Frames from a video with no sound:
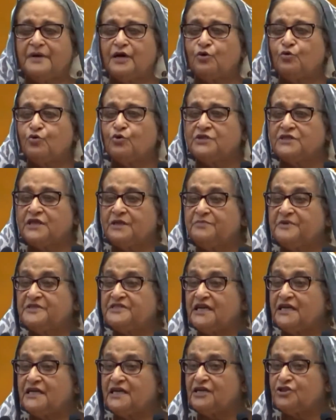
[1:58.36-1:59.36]
আমরা খুনিদের
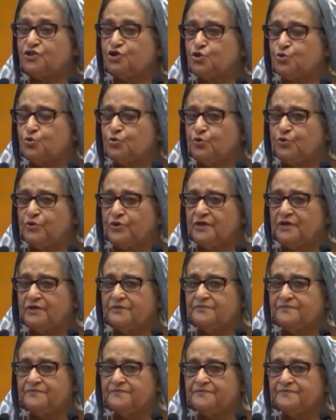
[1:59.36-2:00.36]
বিচার কাজ শুরু করি
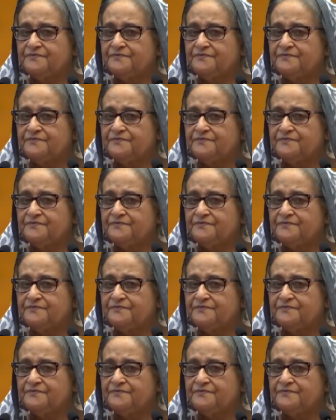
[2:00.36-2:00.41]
